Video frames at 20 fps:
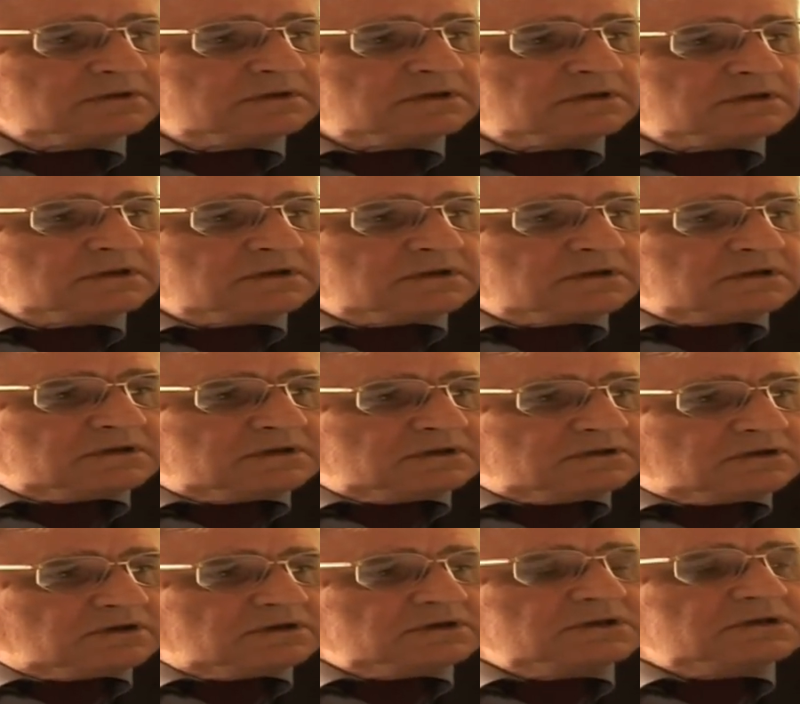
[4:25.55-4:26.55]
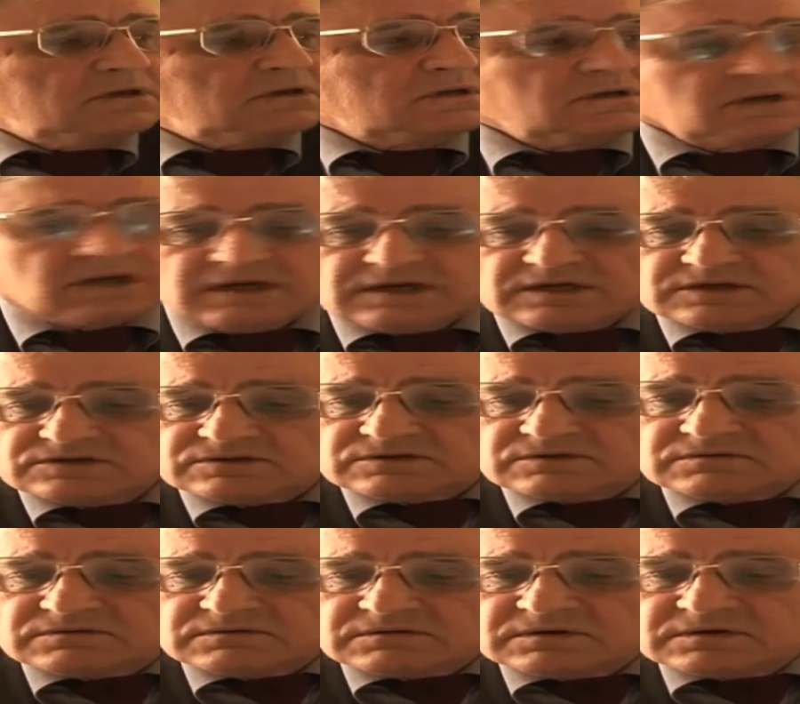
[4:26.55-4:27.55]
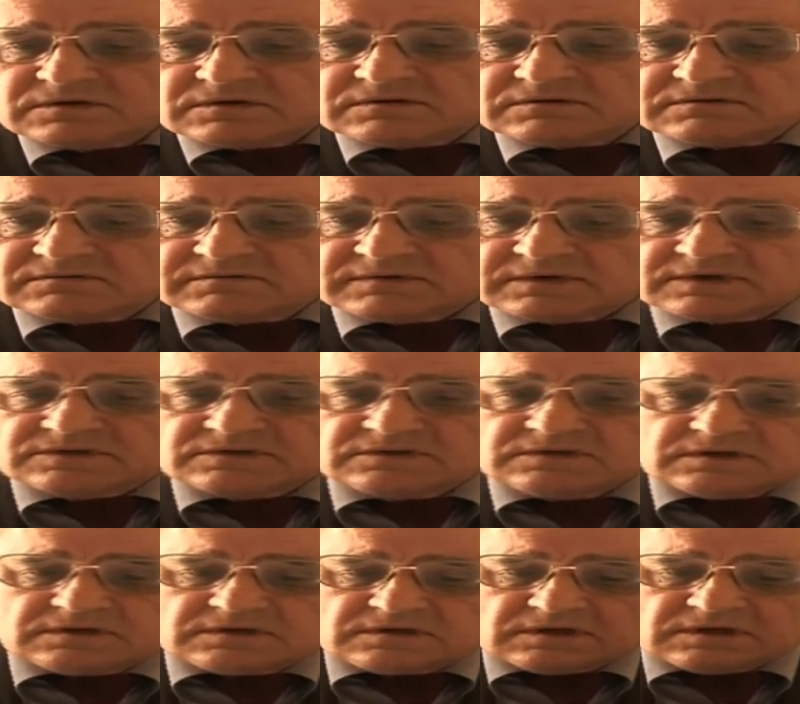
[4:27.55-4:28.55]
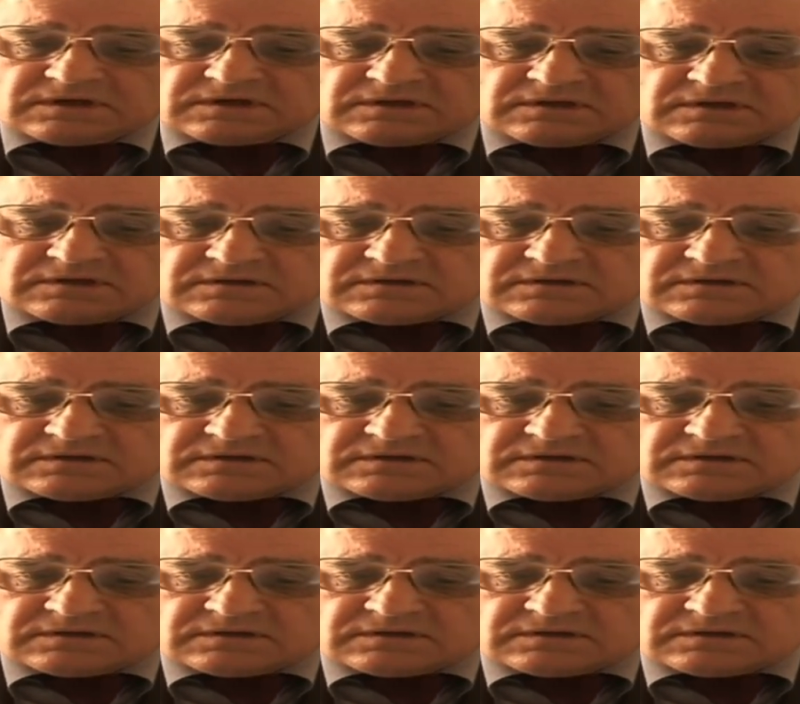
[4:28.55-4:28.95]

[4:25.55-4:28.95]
Mhm. I do nich należą właśnie te y,